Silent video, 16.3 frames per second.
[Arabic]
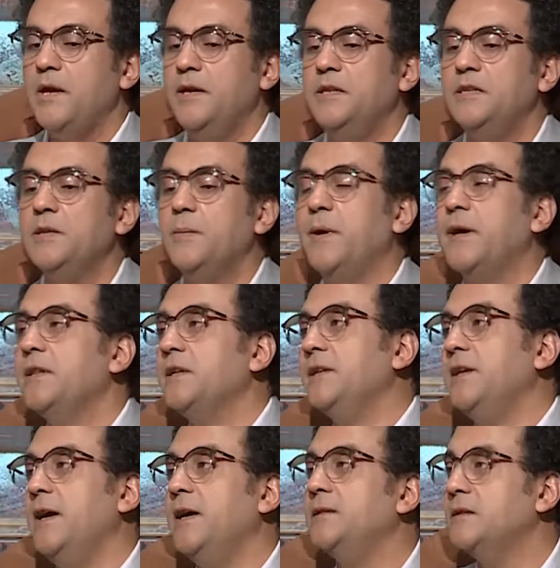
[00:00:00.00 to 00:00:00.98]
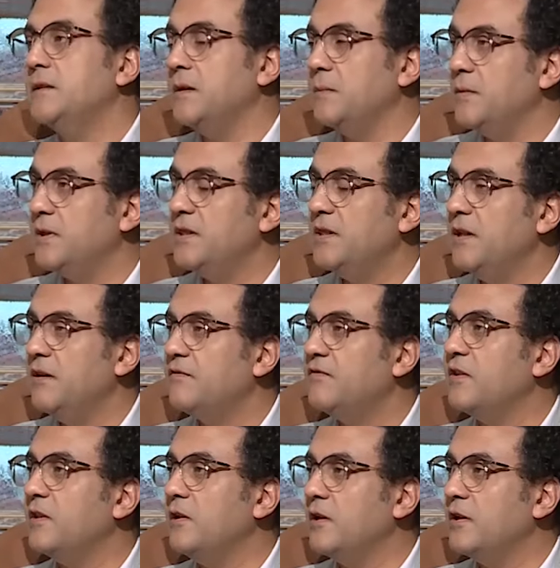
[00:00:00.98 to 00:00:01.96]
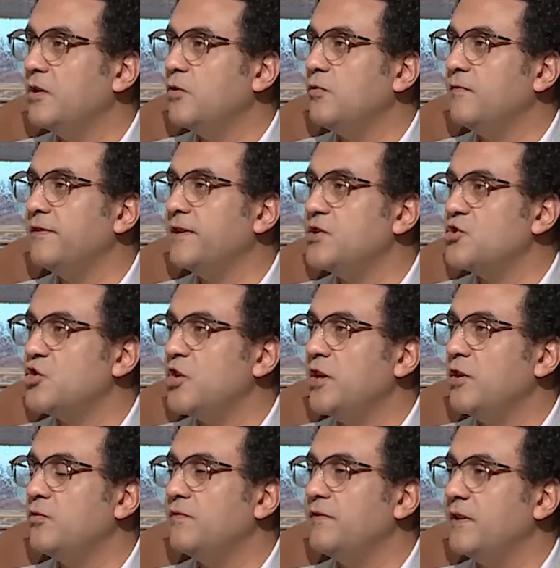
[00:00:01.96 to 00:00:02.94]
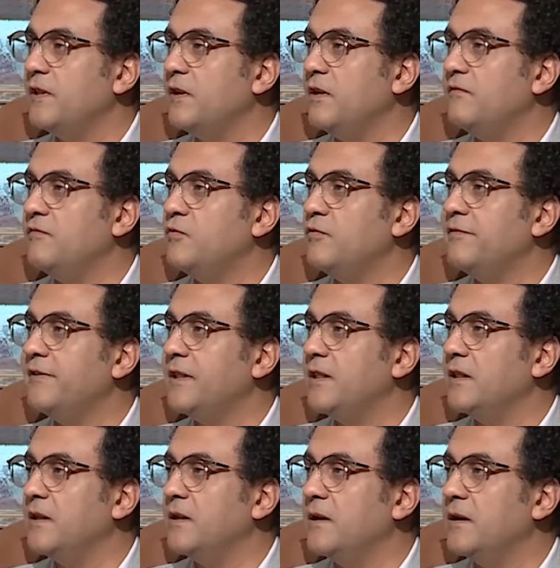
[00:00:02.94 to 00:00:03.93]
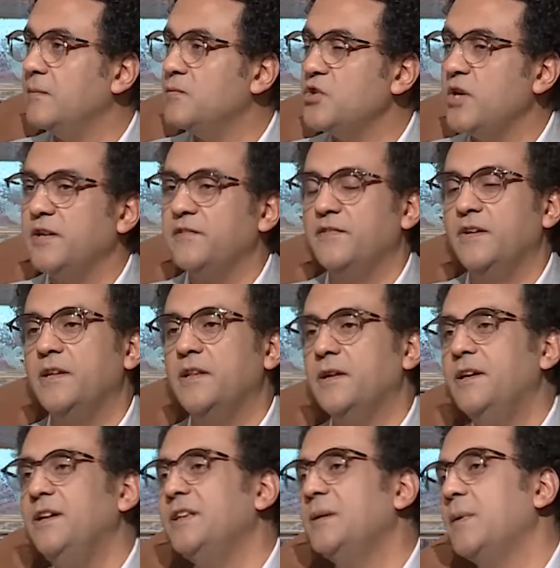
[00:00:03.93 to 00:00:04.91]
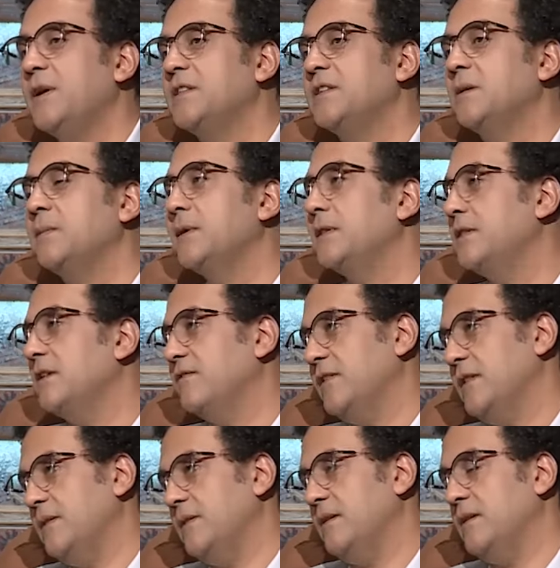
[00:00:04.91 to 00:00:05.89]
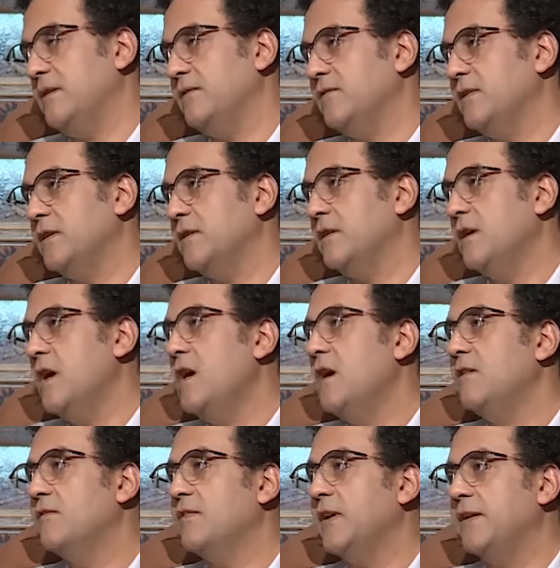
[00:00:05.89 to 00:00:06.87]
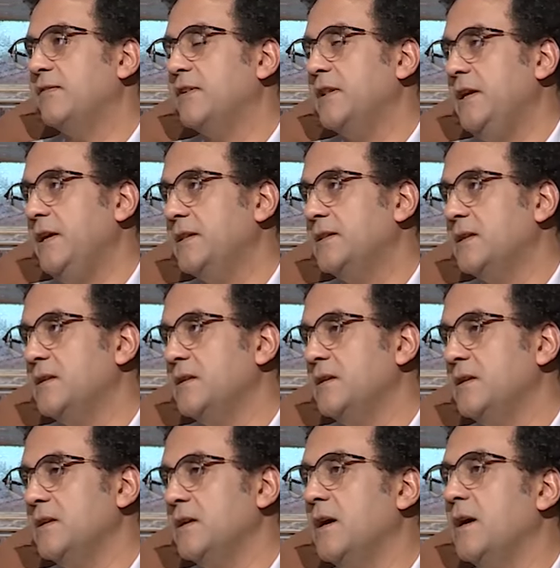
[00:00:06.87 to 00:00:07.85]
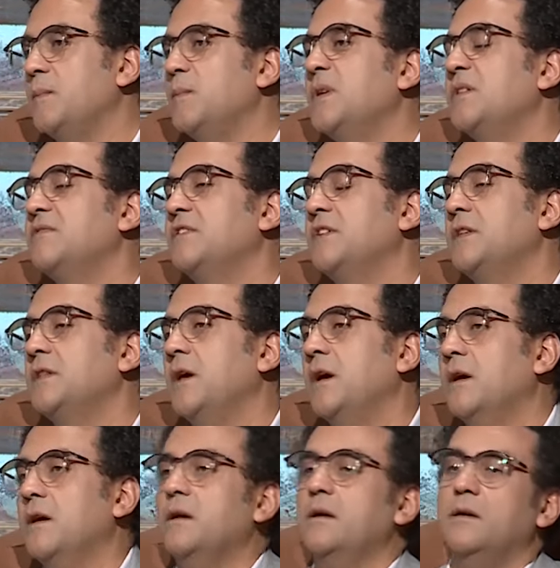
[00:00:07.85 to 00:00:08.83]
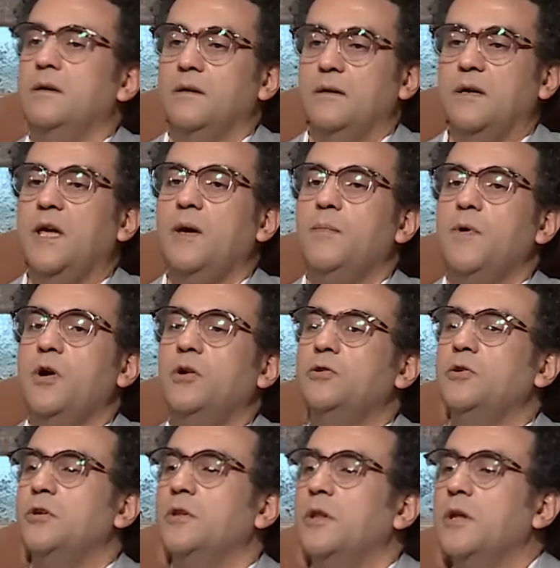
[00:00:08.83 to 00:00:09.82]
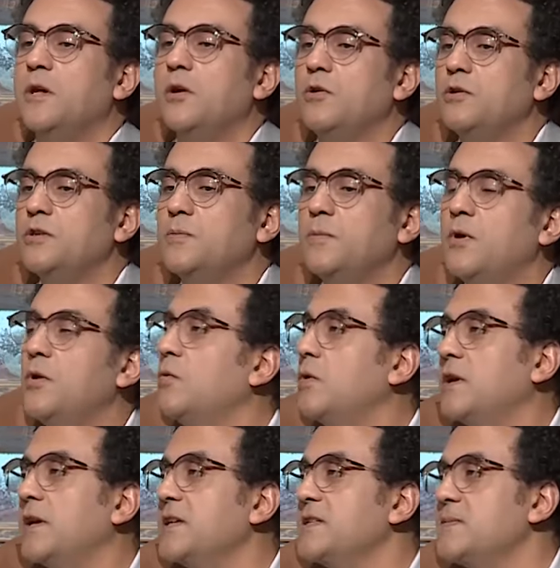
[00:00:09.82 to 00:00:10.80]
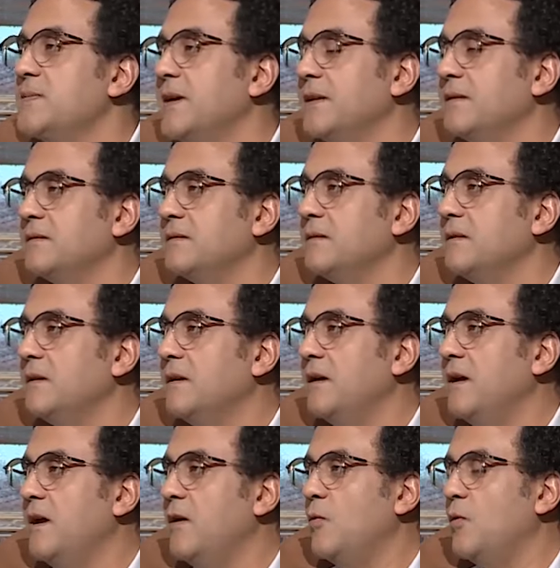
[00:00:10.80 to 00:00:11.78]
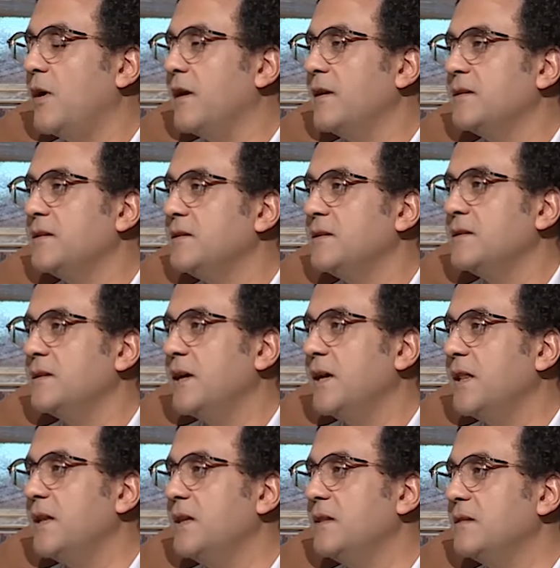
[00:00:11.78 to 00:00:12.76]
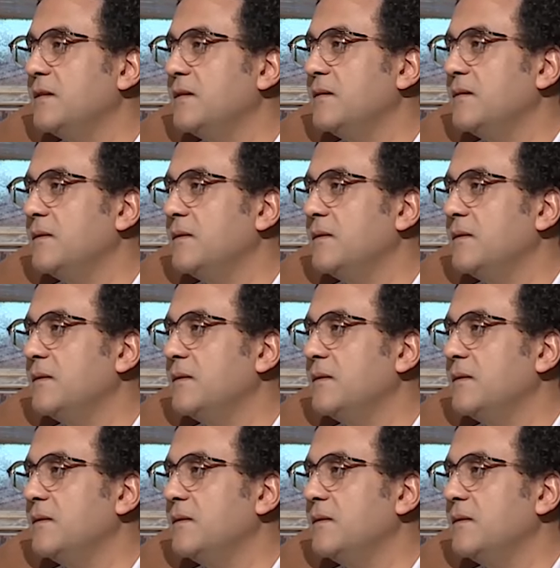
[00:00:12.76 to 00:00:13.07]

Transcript: احنا بقينا نحدد قيمتنا في اللايك وفي الشير وفي اللاف وفي مش عارف ايه احنا بقت قيمتنا في في, أيوه. في الحته دي مين فينا آه، جاب اكتر لايكات يبقى هو اللي كسبان وكاننا داخلين محبوب